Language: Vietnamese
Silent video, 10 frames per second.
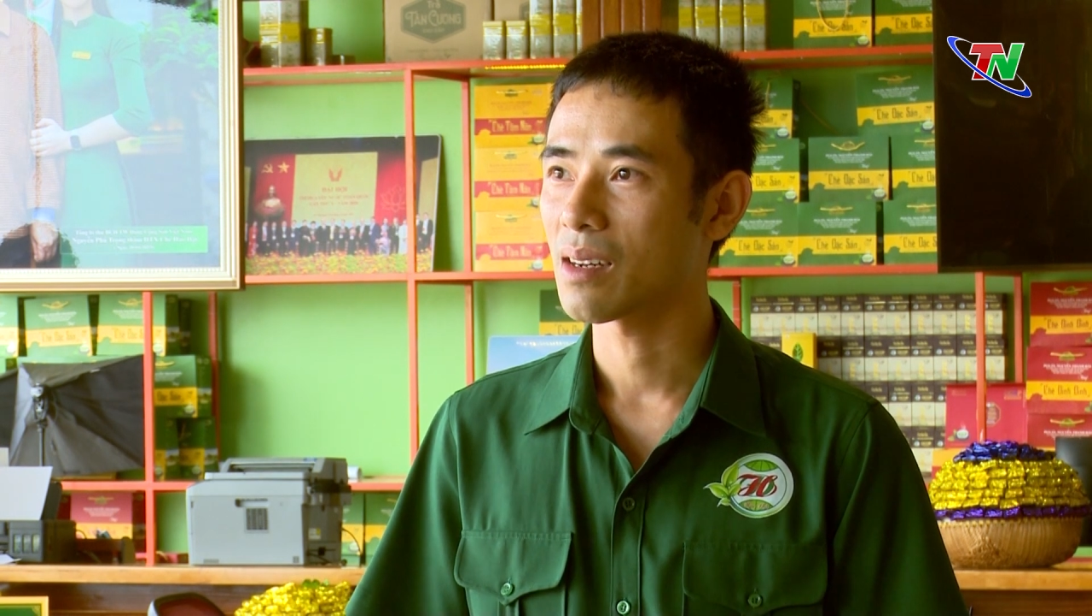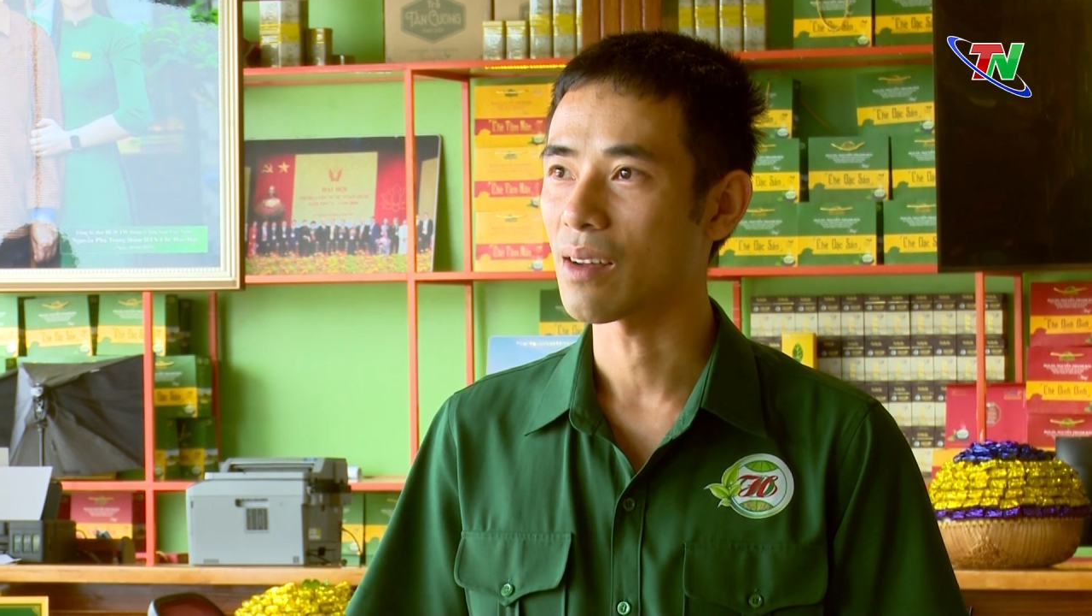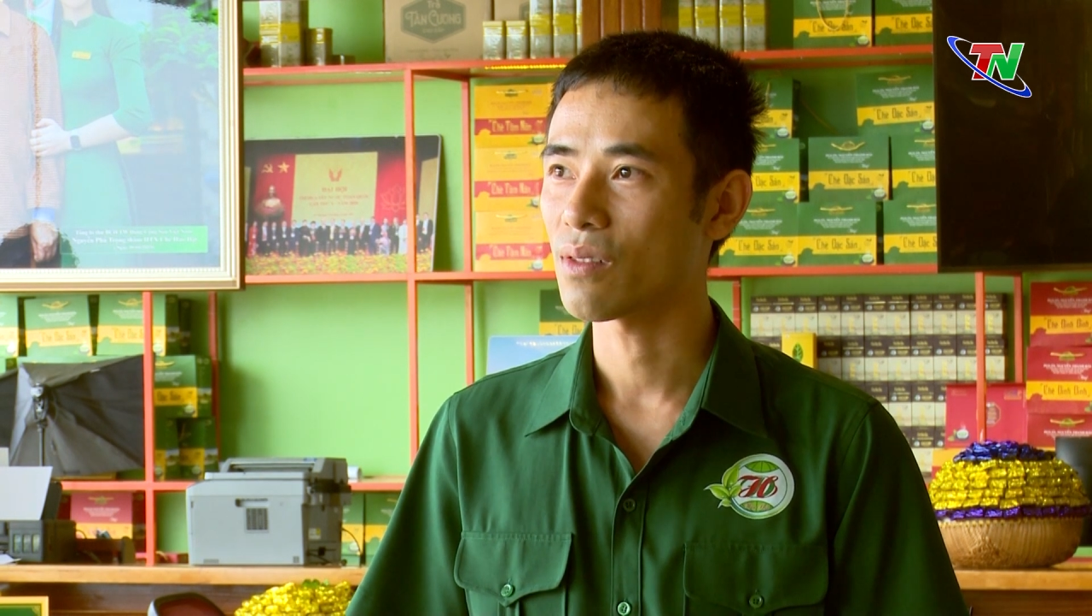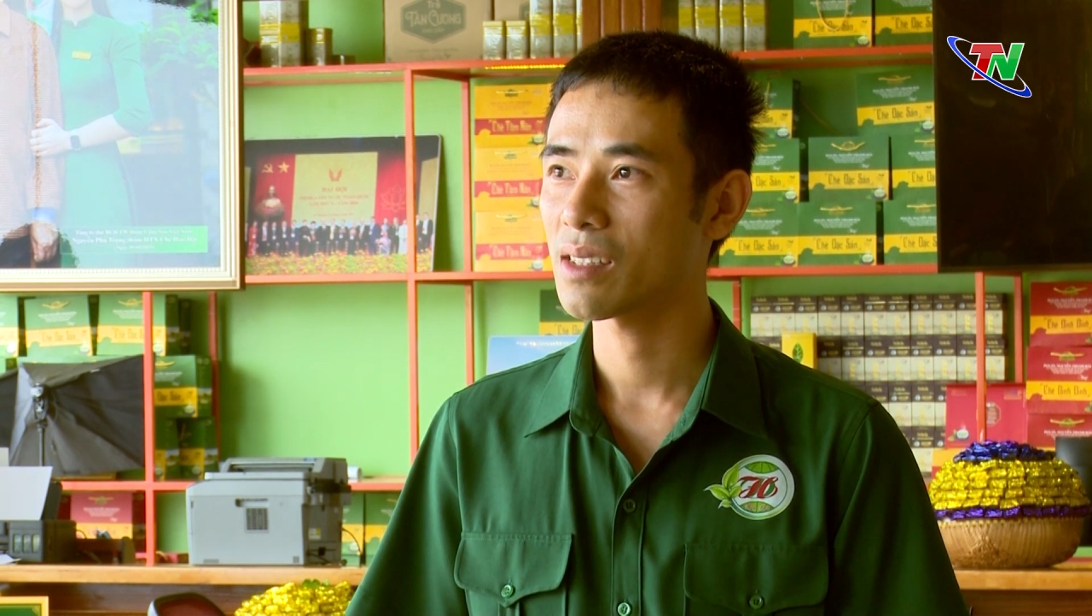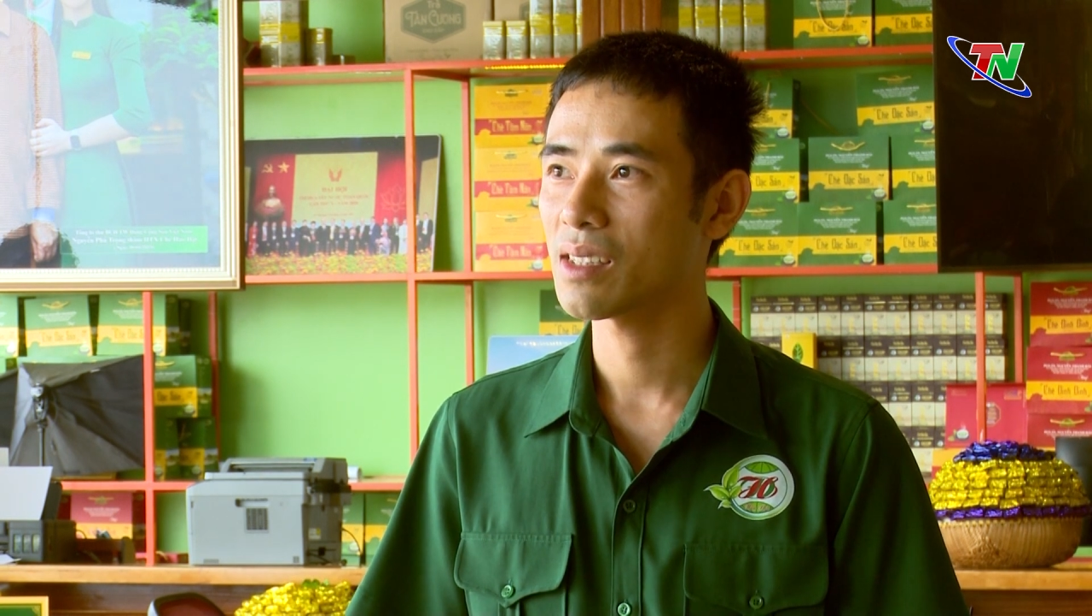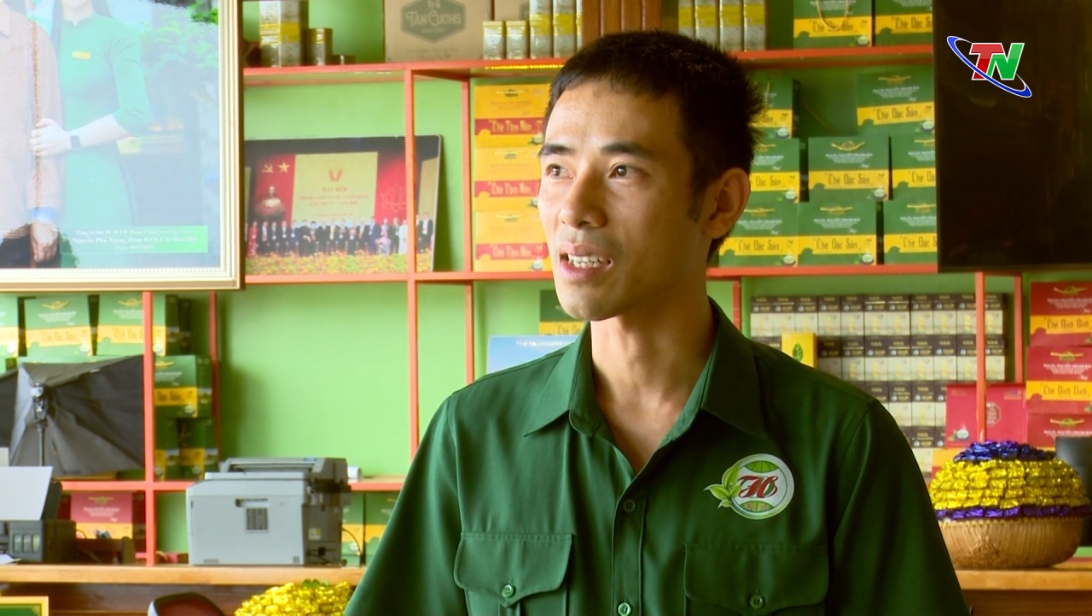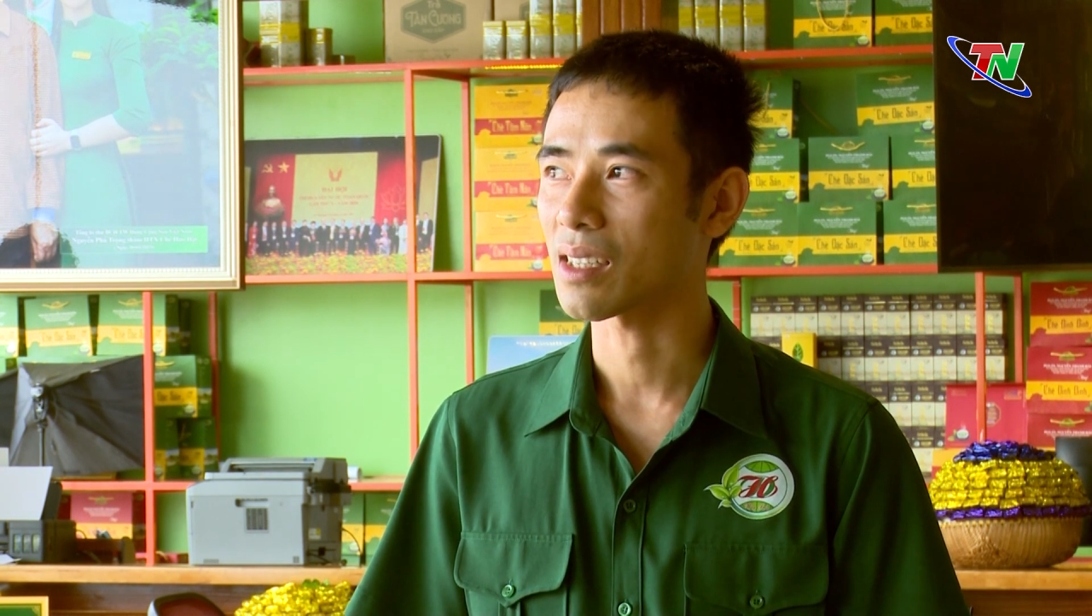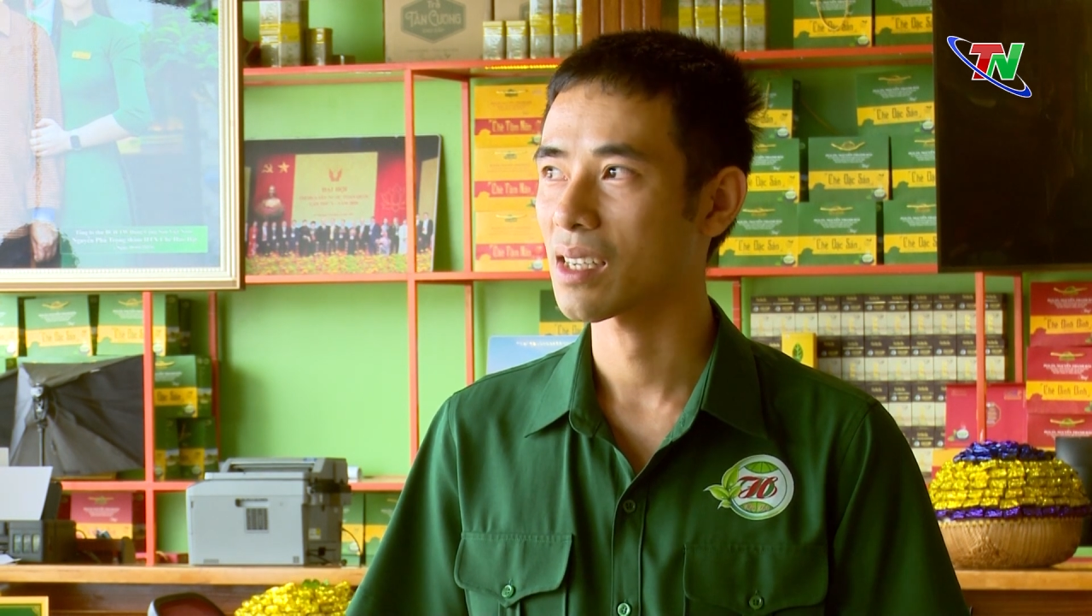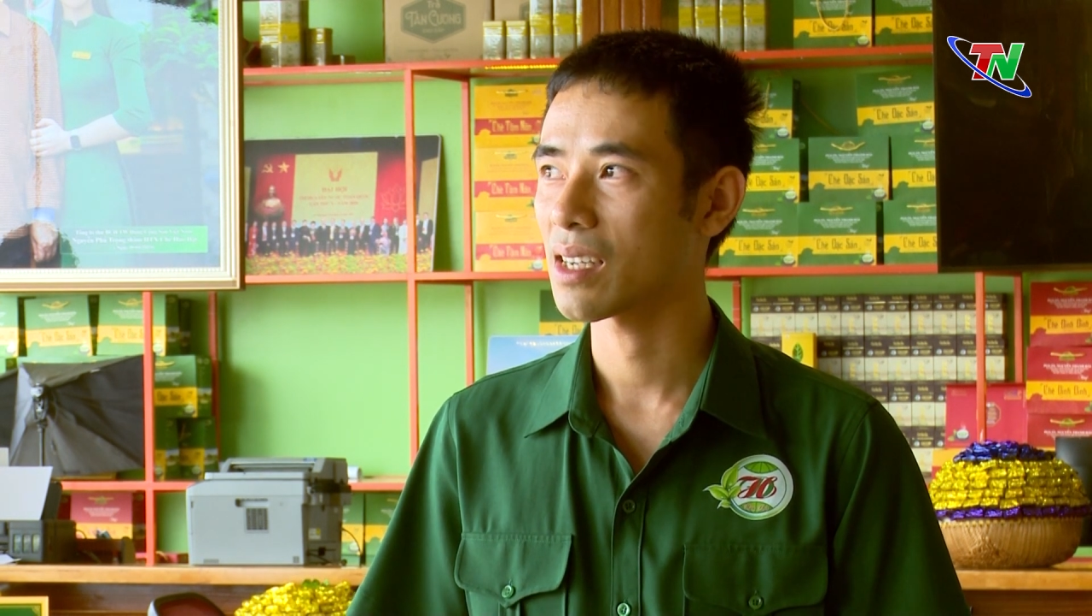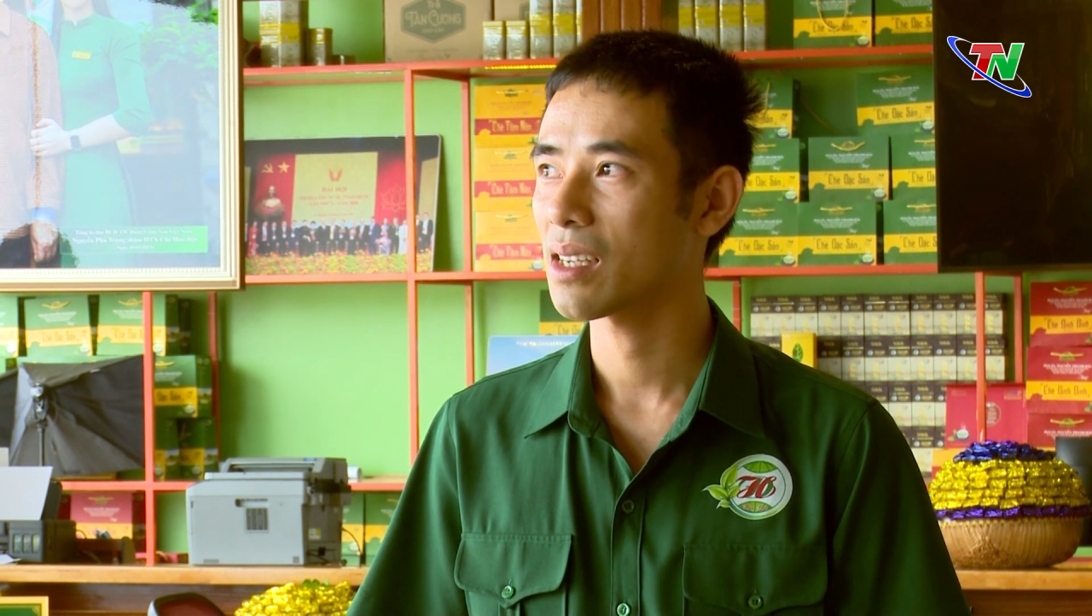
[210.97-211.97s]
để phát triển
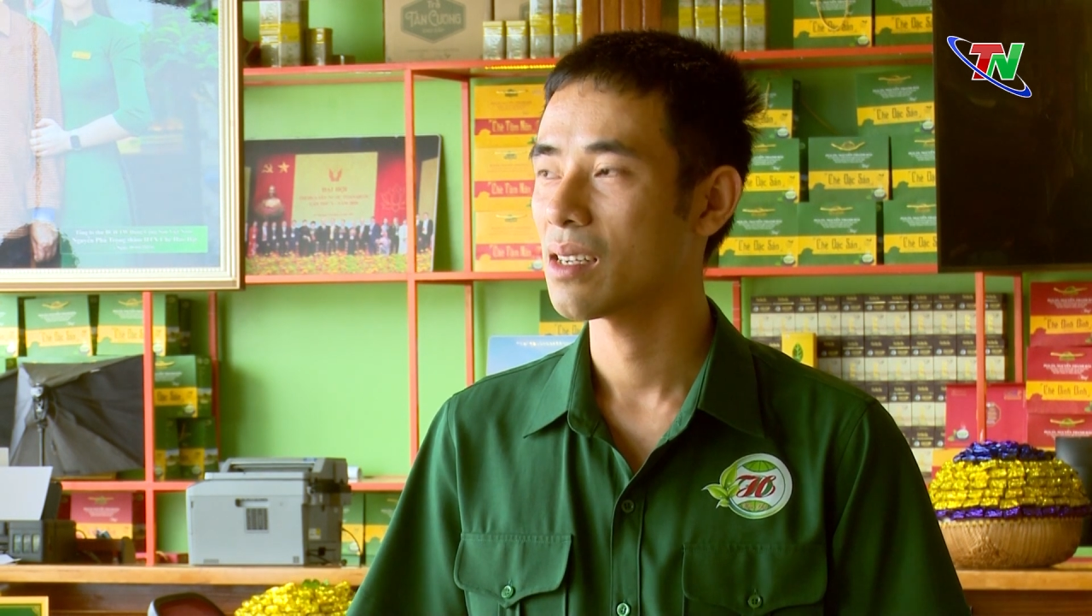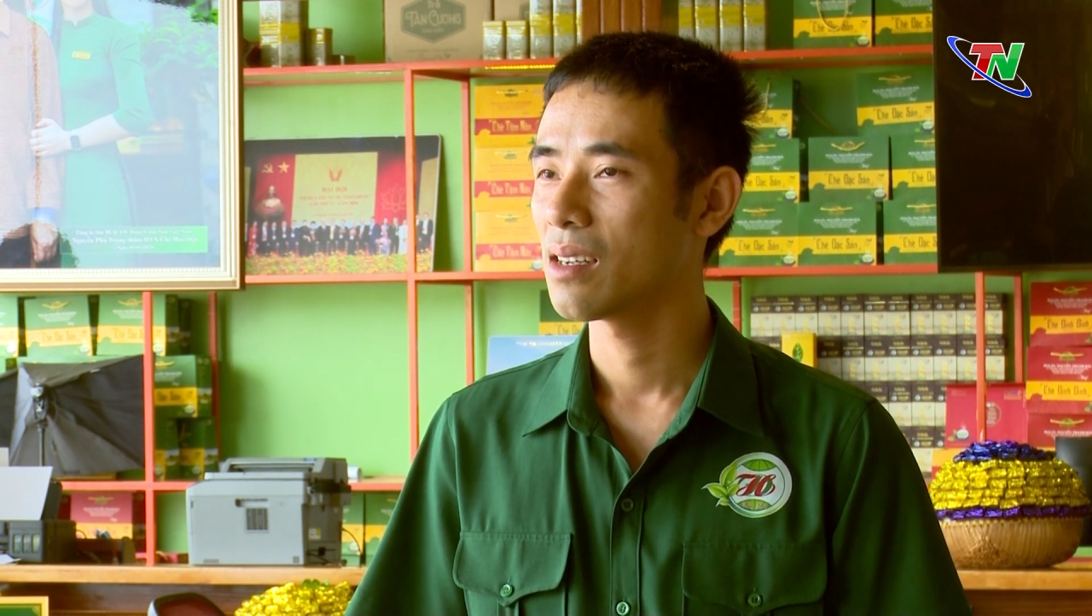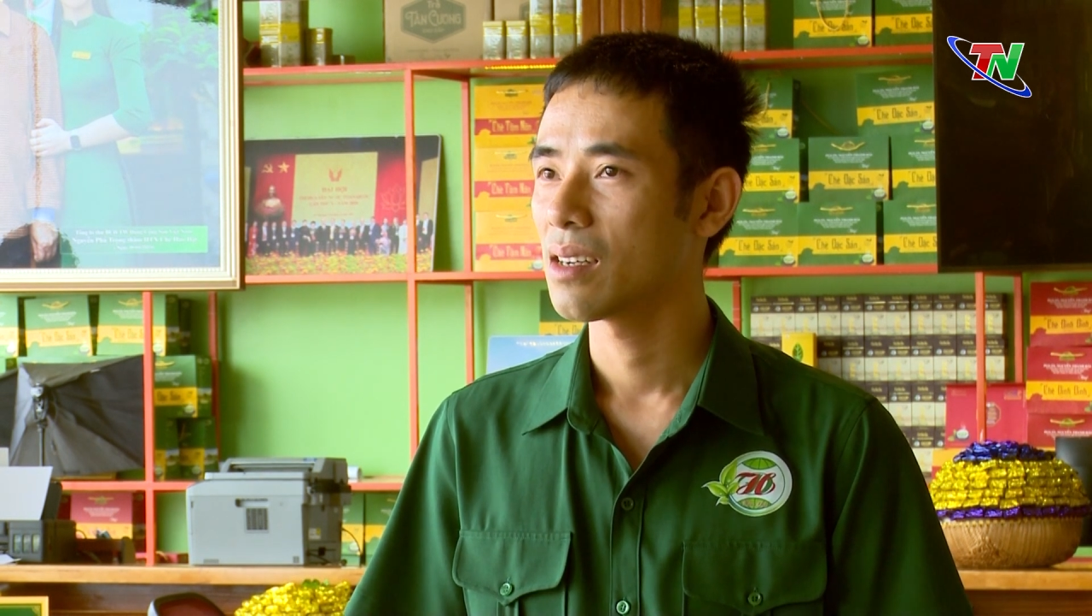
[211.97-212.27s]
cái